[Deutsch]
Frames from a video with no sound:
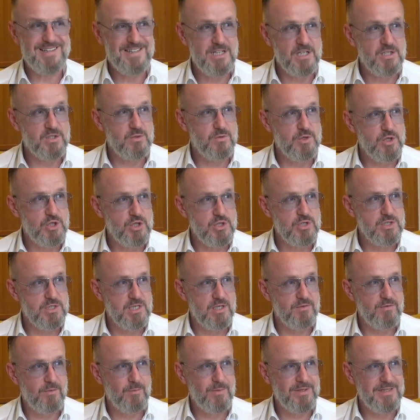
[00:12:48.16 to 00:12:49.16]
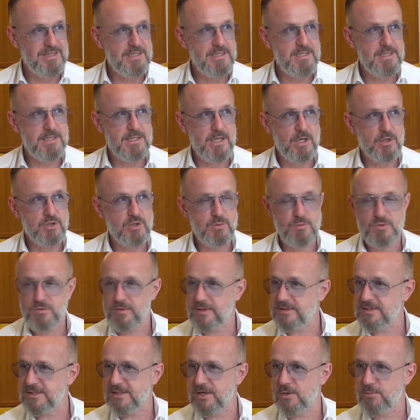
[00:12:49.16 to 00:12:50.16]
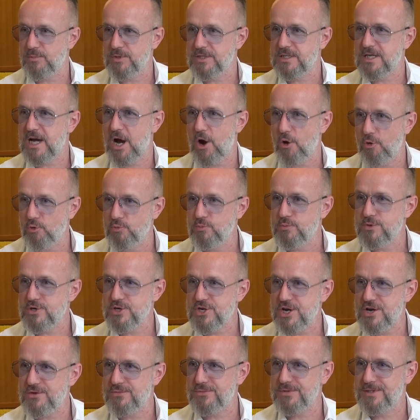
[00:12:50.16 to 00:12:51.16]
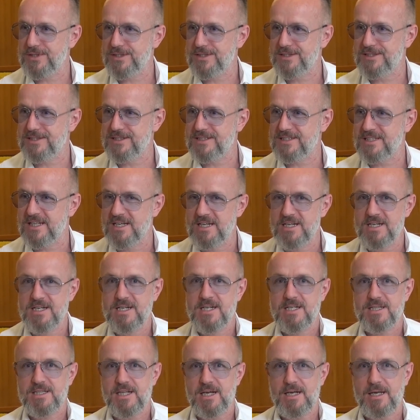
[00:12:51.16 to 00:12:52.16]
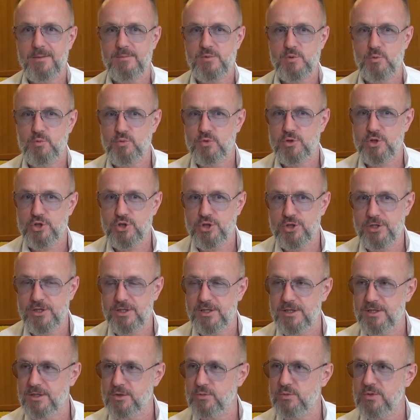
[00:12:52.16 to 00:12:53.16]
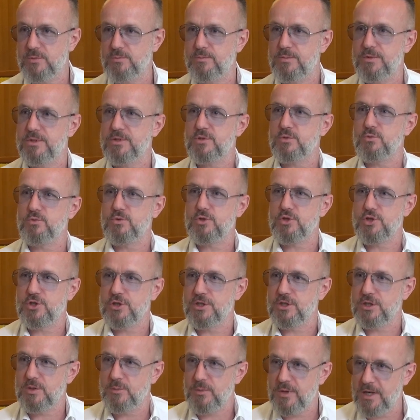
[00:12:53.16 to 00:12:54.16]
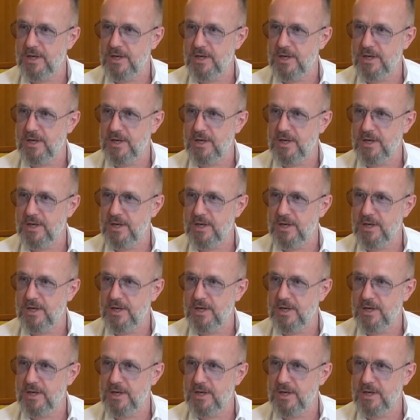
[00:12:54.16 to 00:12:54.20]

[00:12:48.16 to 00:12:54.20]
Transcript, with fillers: in der Zwischenzeit, wenn man nicht ausnahmsweise gerade mit Kauen beschäftigt ist, dann gibt es unterschiedliche Treatments, unterschiedliche